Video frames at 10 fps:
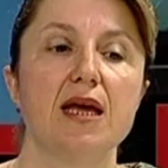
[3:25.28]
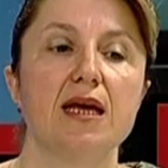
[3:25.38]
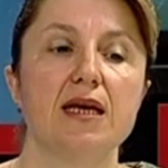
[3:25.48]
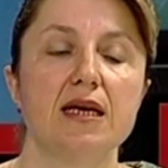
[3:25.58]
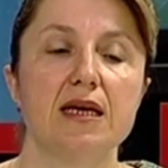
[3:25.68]

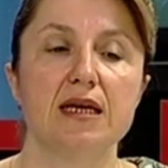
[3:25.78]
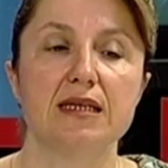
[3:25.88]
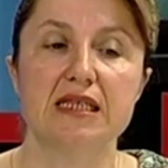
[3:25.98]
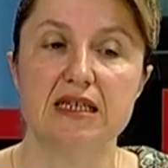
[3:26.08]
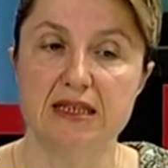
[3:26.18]
e,
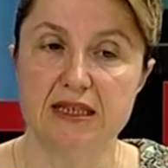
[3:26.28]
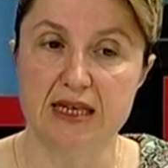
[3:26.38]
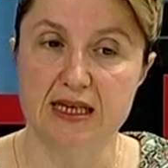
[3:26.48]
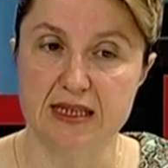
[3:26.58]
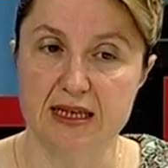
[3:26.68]
sarılık
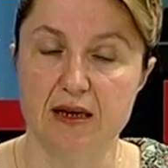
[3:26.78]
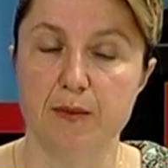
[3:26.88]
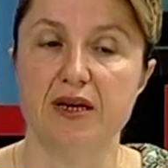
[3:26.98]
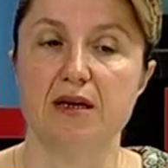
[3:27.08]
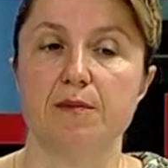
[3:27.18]
testlerine
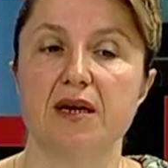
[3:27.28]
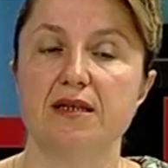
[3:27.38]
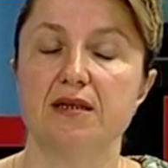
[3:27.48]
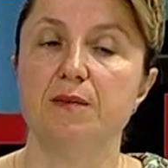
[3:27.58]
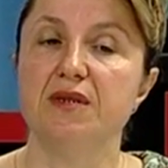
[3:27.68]
bakılmak,
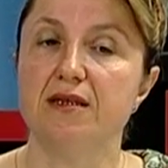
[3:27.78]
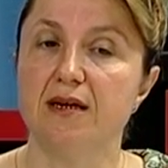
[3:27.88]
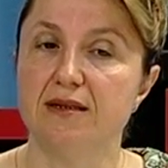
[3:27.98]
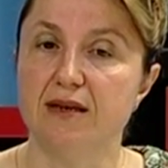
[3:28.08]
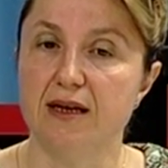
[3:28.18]
tam
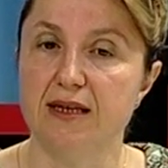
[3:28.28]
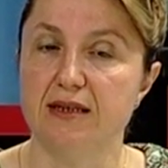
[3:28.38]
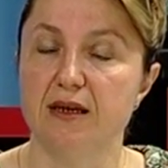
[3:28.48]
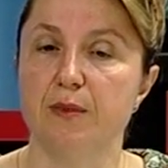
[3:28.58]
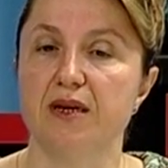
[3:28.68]
idrar
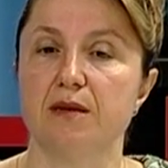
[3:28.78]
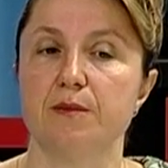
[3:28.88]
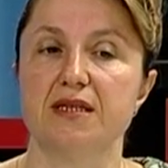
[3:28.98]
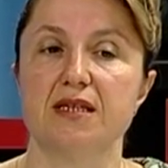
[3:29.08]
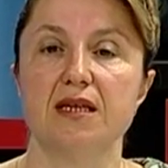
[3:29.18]
tahliline
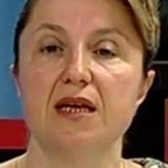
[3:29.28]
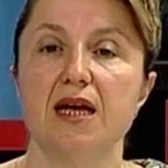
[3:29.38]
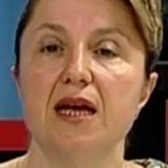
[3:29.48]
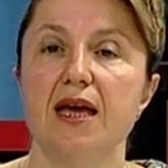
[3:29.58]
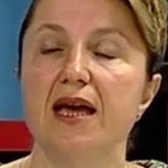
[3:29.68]
bakılması,
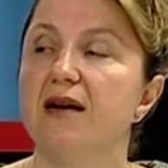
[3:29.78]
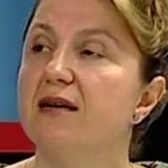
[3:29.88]
eğer